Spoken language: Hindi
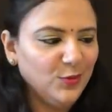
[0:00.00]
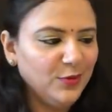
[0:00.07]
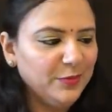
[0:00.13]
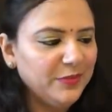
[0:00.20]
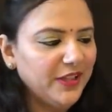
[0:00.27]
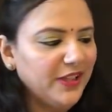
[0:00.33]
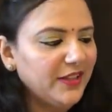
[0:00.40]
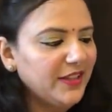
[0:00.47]
तो
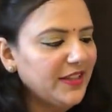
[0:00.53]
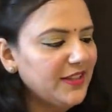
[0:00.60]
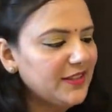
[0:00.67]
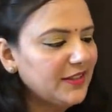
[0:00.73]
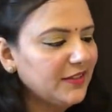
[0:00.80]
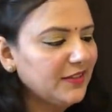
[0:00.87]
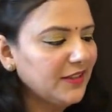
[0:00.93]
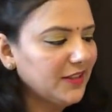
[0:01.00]
अब देखते हैं
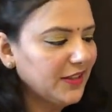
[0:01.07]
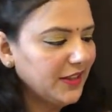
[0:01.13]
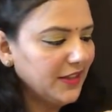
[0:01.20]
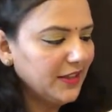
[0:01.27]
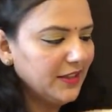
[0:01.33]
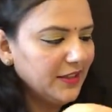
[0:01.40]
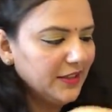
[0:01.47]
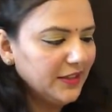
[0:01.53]
इसके अंदर
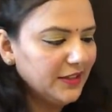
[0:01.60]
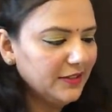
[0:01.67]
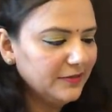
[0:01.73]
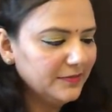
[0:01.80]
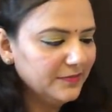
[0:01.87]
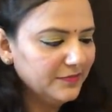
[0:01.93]
क्या है